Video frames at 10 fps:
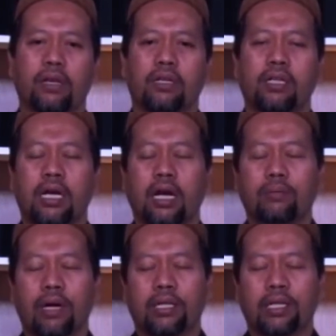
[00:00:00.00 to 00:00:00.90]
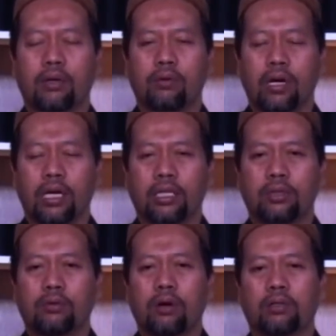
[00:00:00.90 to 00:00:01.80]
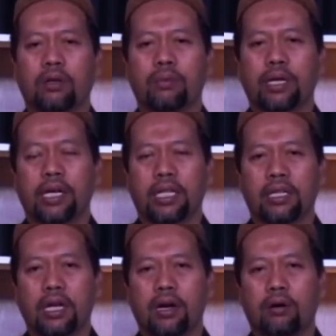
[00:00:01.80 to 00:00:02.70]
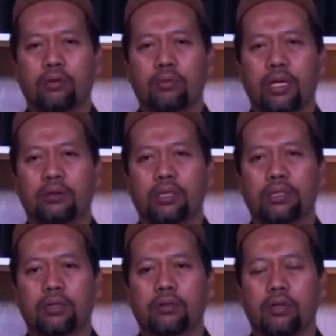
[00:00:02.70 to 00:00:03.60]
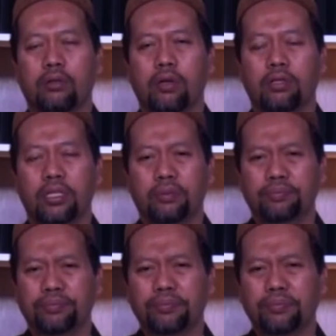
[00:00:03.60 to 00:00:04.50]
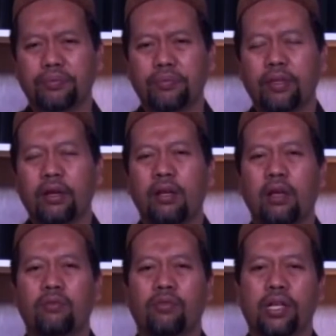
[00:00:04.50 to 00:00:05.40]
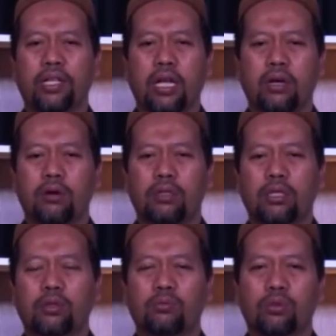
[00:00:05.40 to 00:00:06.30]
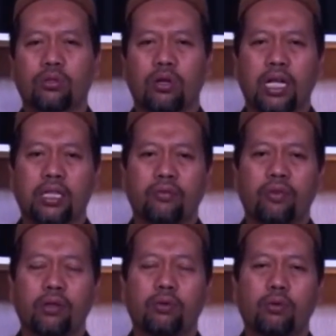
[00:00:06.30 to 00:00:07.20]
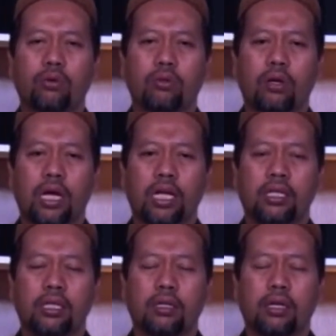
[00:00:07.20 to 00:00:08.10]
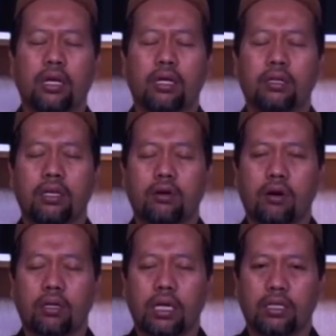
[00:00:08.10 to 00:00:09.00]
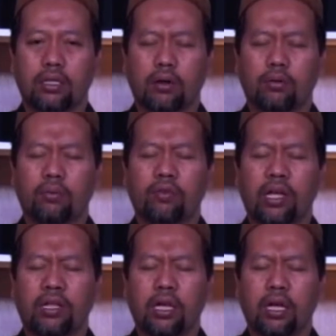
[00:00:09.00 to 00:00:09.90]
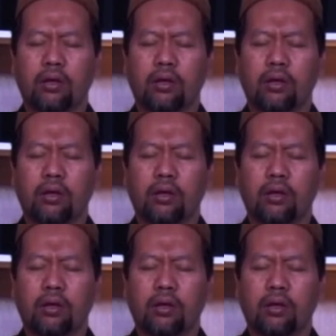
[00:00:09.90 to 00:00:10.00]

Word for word: Di dalam ayat Al-Quran itu Allah mengingatkan, A'udhu Billahi Rajim, فإذا قضيتم الصلاة فاذكروا الله ذكرا كثيرا فإذا